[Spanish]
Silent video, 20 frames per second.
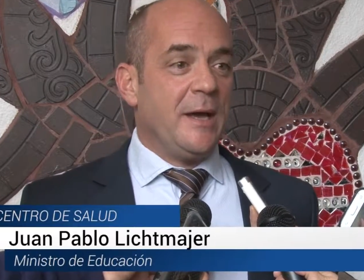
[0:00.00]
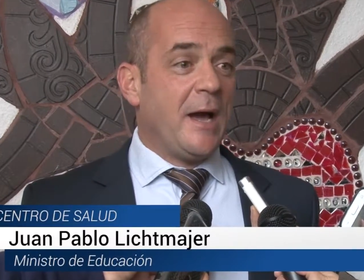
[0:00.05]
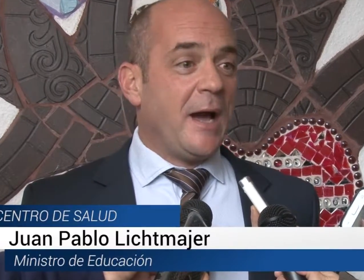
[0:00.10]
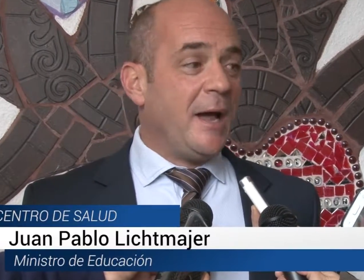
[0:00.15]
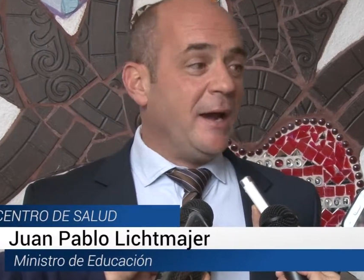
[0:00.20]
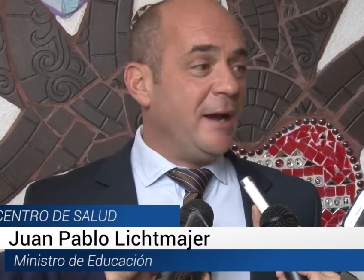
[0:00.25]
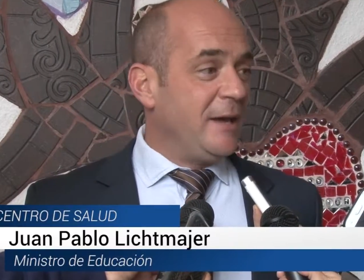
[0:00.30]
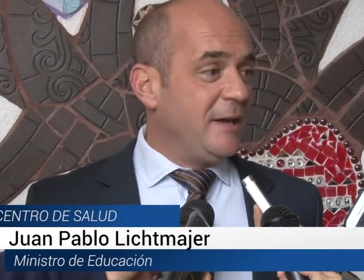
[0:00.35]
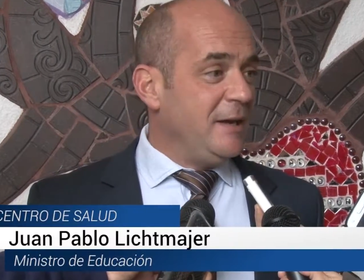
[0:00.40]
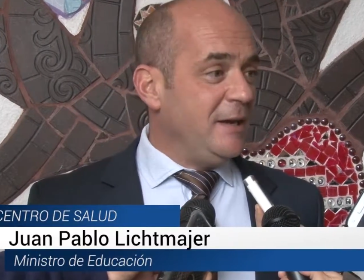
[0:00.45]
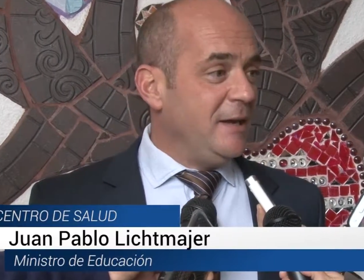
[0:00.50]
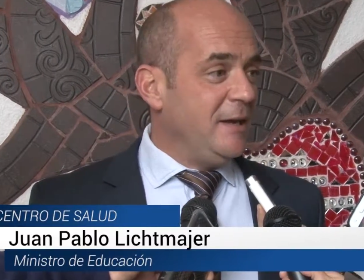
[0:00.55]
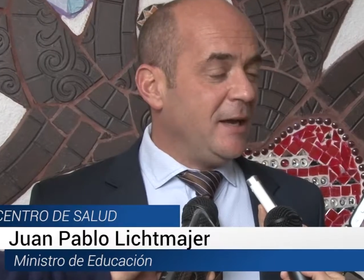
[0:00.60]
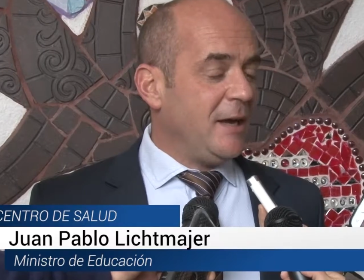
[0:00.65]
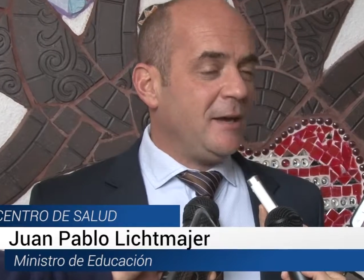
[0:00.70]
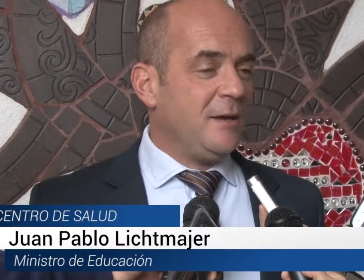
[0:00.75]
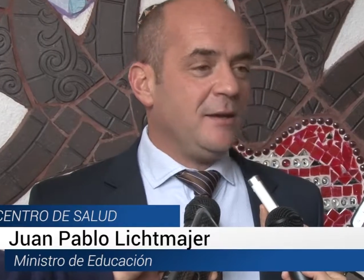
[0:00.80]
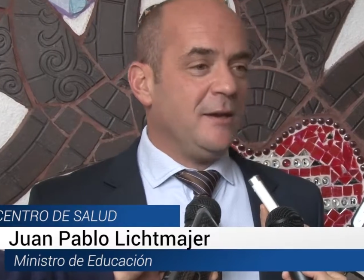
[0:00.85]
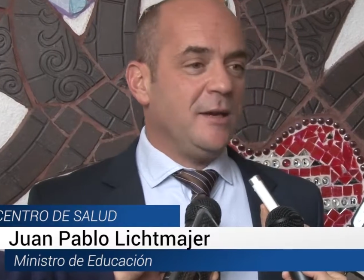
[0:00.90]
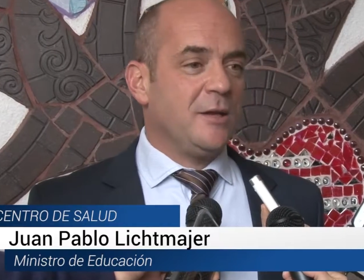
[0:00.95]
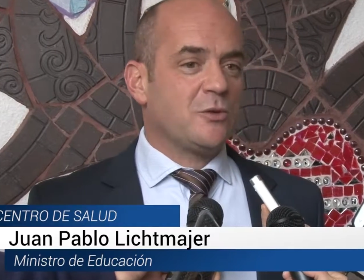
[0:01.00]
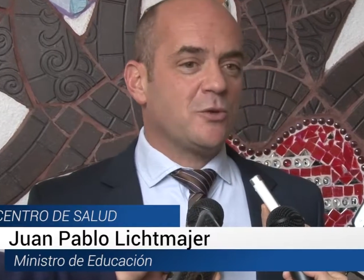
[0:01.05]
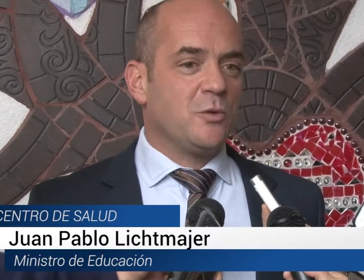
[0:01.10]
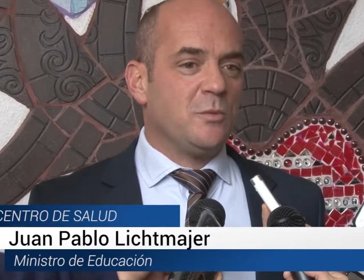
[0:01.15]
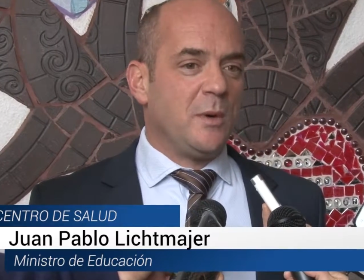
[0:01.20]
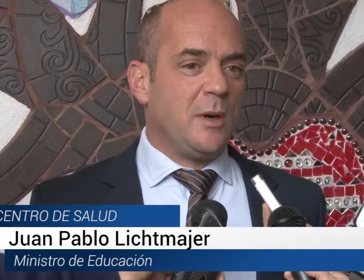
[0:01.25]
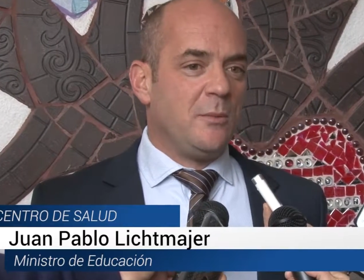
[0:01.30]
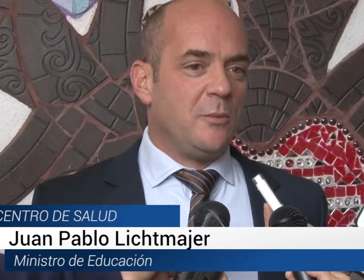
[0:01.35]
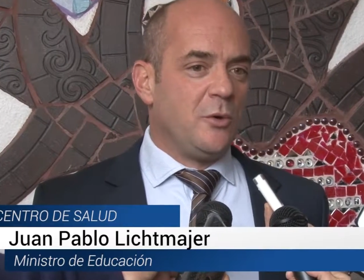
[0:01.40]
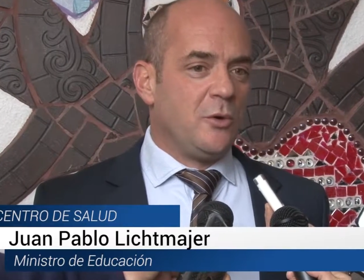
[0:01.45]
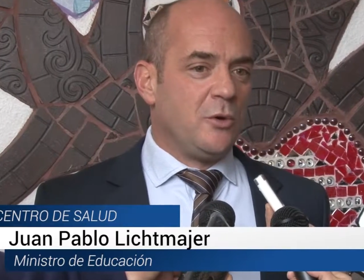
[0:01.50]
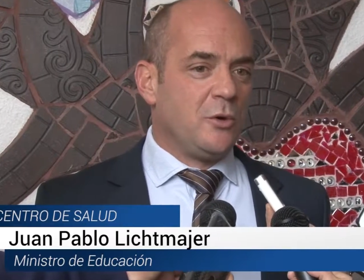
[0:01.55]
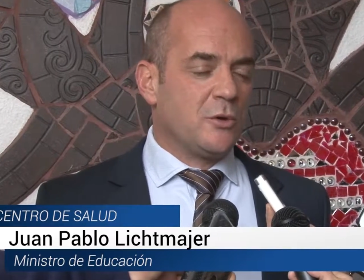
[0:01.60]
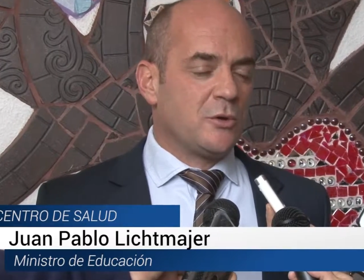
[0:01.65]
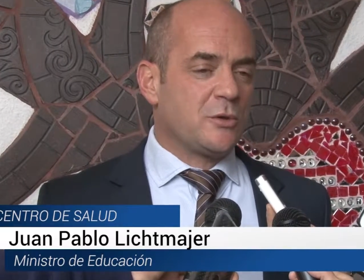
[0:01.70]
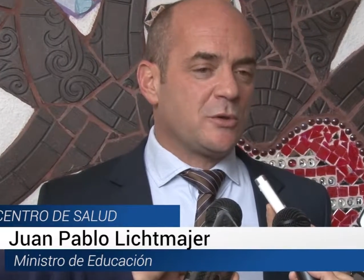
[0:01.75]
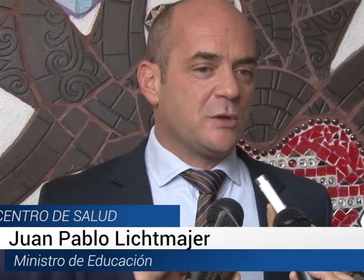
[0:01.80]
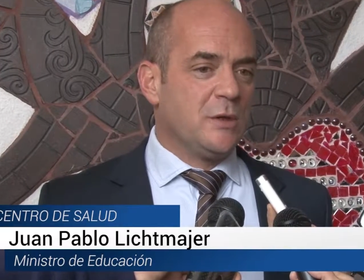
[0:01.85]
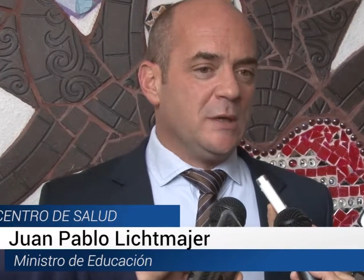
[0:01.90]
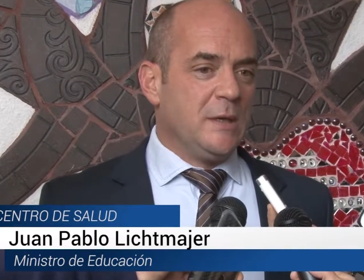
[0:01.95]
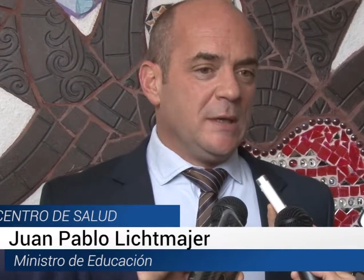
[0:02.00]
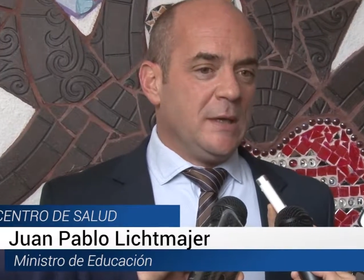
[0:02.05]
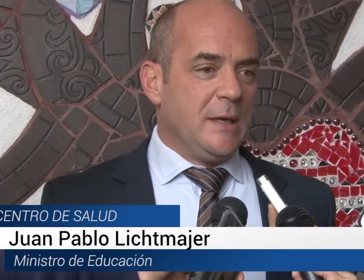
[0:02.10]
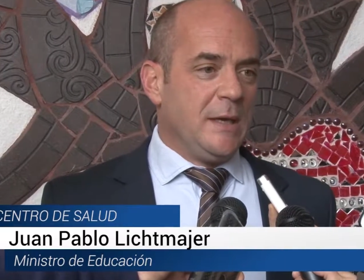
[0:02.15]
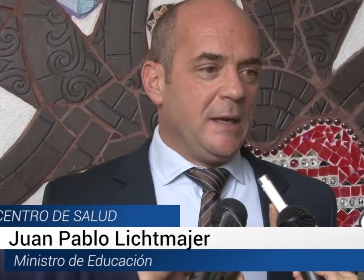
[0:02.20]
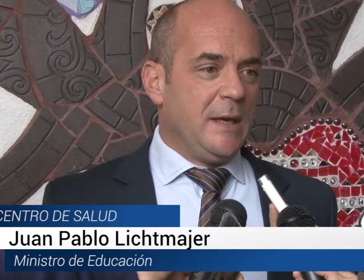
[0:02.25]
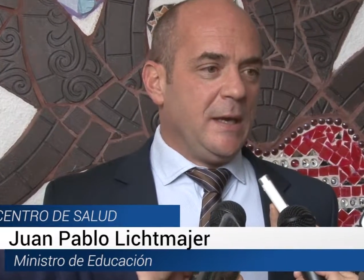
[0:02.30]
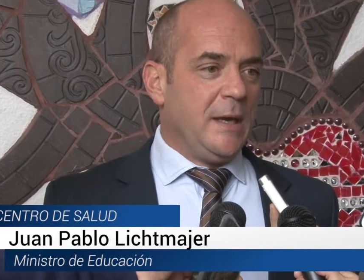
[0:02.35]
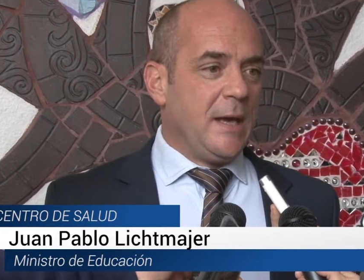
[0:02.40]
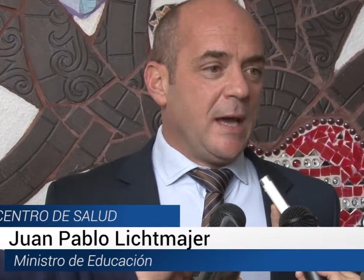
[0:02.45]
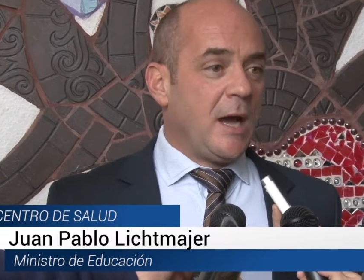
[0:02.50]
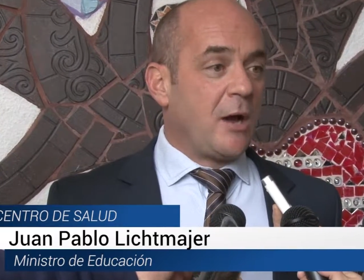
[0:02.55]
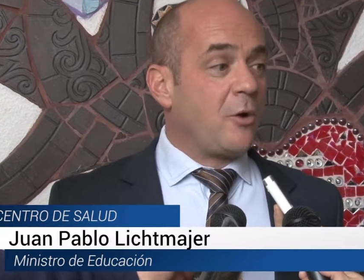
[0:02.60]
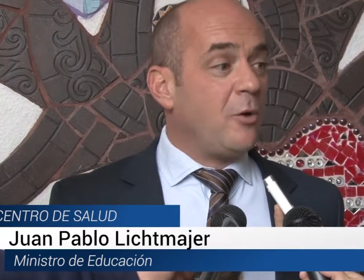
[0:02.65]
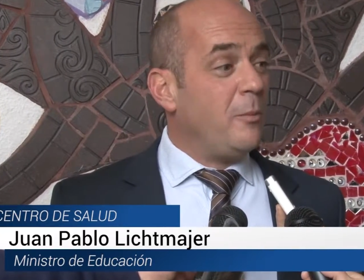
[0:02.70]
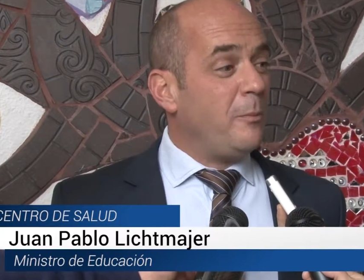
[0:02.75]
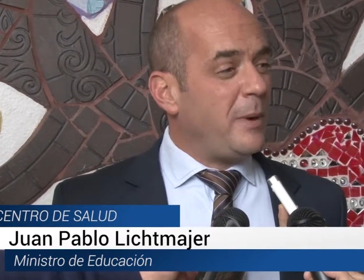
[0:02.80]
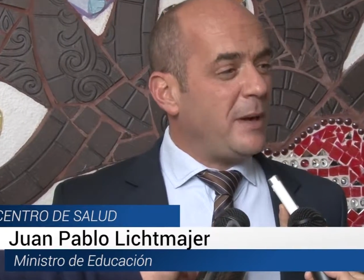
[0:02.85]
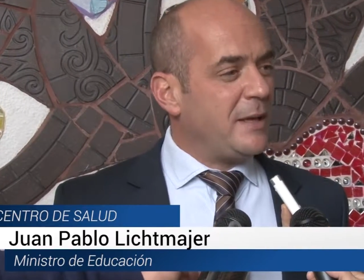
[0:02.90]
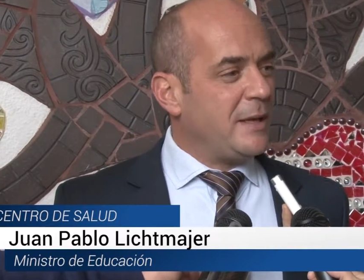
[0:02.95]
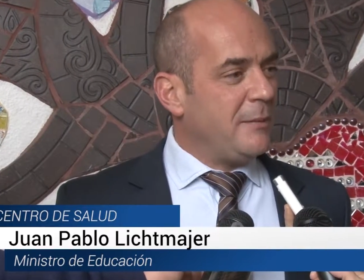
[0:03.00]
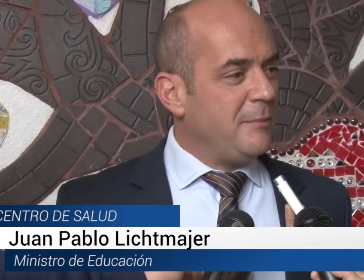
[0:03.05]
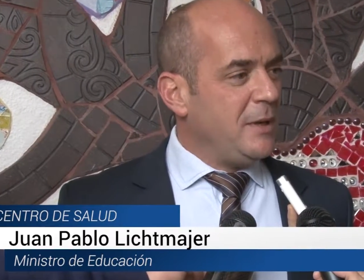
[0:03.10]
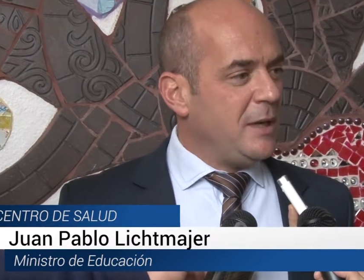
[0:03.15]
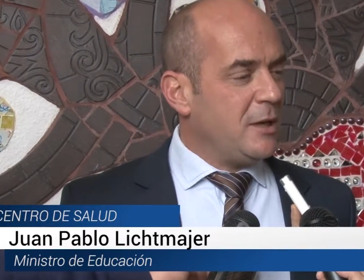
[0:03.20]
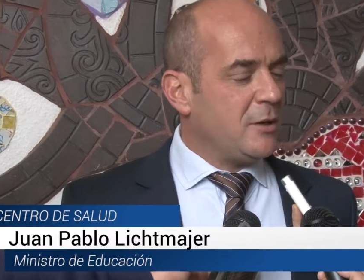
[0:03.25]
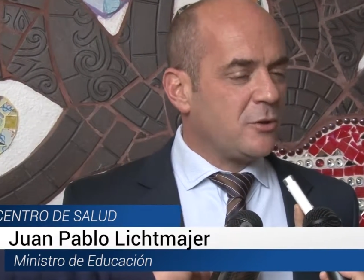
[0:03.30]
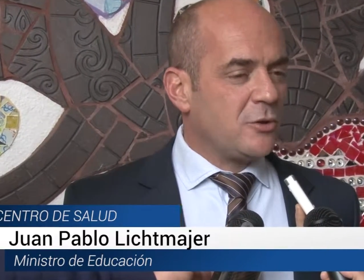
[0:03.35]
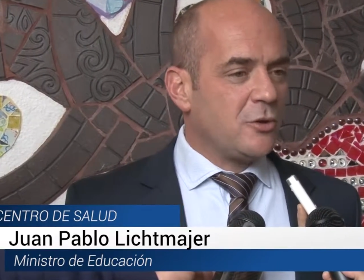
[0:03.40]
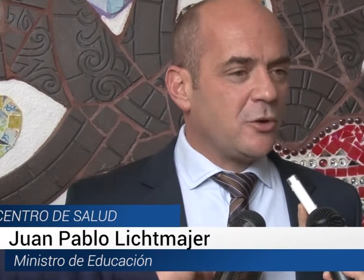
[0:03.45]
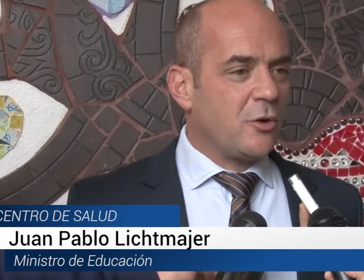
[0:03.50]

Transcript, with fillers: alegría, le sumamos eh, acompañamiento.